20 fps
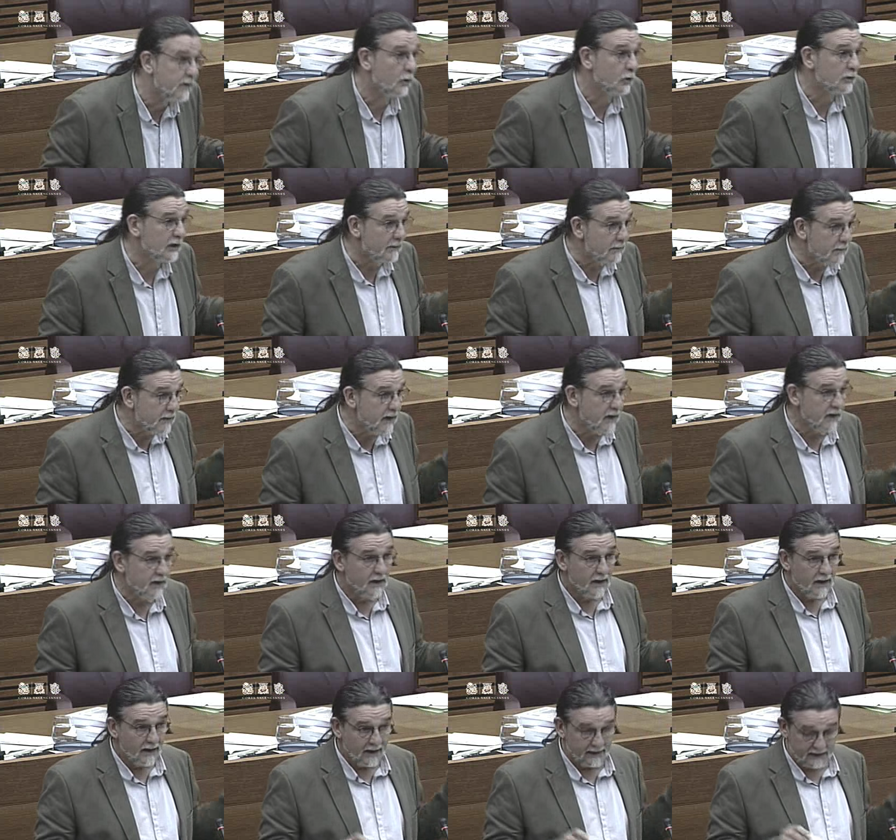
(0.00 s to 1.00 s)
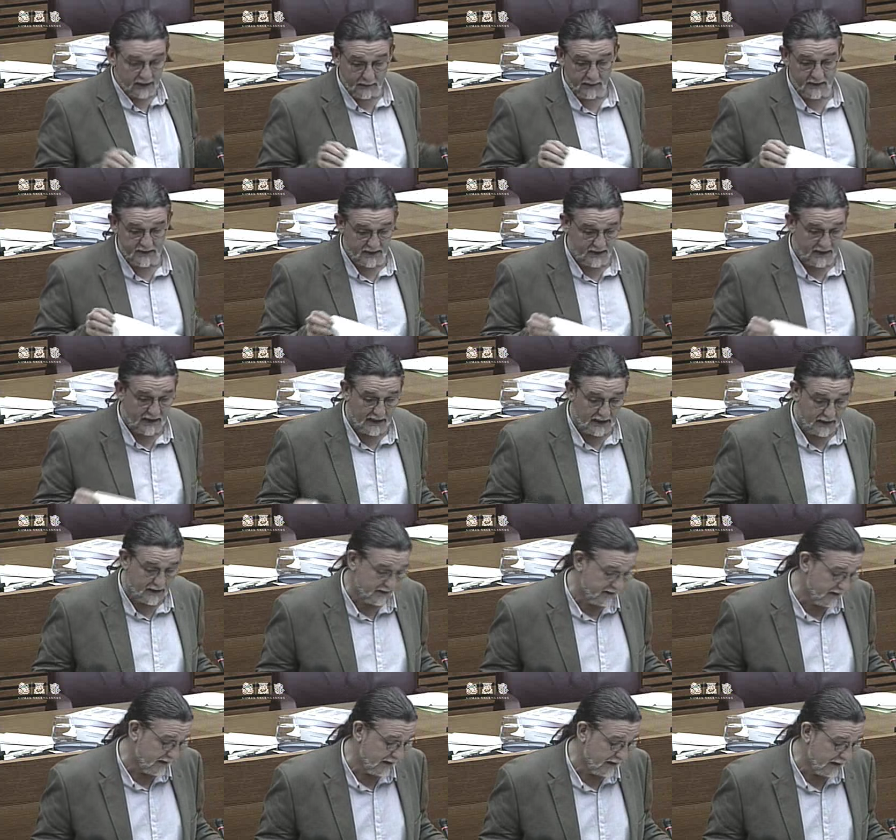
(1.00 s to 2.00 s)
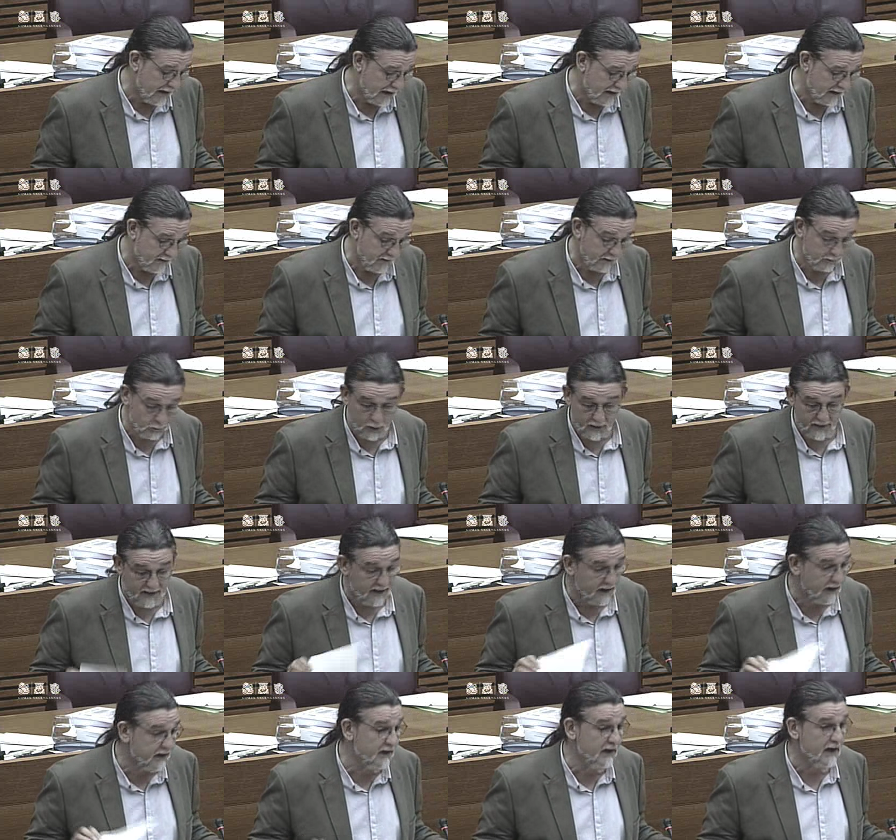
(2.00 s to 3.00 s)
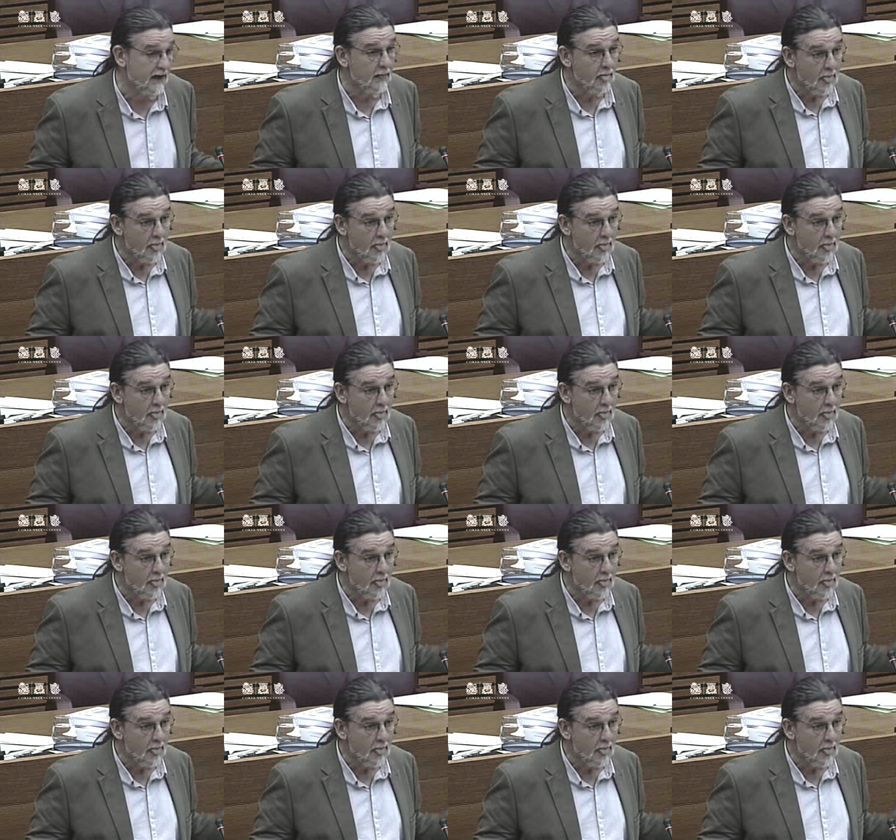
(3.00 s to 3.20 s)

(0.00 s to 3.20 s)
también a través de la, factura de la energía.